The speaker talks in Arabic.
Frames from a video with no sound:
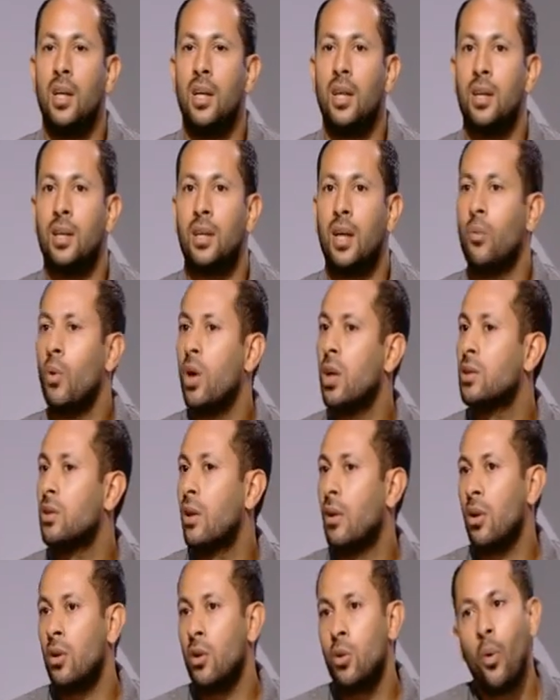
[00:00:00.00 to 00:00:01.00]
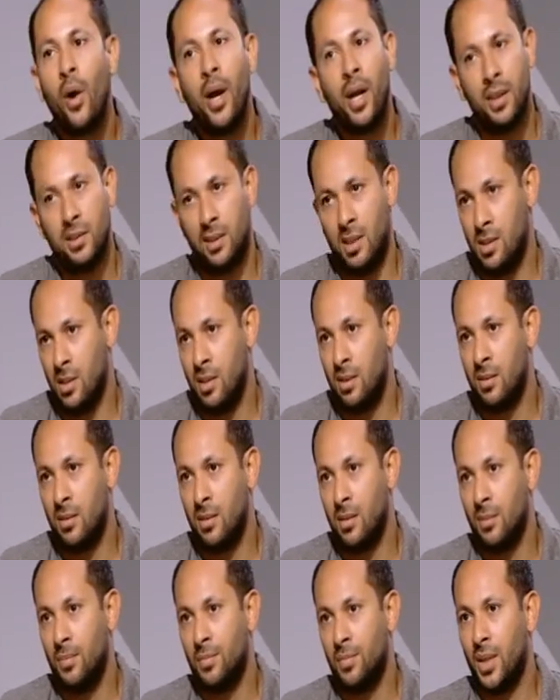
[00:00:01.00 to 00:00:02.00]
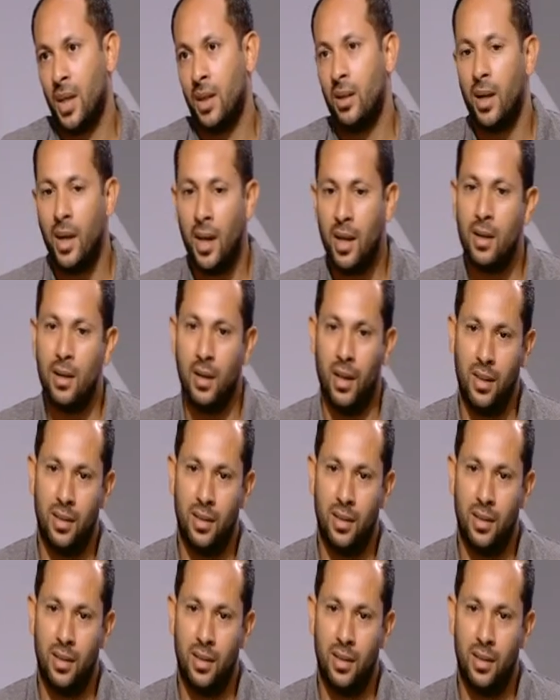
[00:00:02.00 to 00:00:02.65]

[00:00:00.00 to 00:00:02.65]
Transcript: آه كان واخد قرار ان هو هيعتزل يعني قال,